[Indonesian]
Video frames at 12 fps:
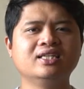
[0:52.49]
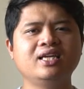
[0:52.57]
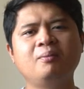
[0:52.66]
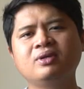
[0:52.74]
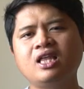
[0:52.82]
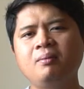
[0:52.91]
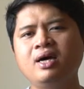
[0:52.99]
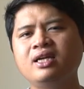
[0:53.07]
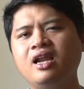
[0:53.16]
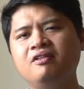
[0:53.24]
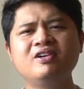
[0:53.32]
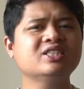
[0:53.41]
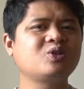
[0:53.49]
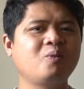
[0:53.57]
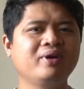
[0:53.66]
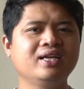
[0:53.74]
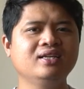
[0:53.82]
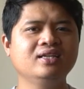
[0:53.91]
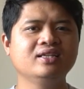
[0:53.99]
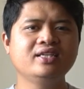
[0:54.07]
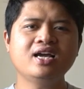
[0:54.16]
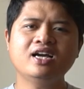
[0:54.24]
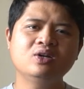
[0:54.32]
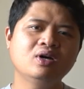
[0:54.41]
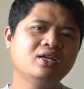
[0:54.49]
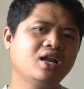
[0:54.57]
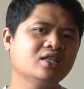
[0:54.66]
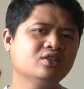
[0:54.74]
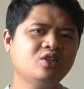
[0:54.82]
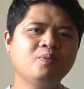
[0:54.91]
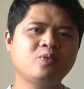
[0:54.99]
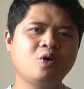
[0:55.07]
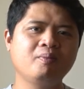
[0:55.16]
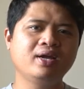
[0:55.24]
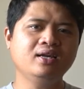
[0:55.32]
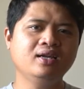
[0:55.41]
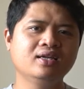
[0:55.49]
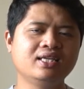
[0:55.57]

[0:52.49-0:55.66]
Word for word: Yang pertama adalah first comment, yang kedua adalah top comment,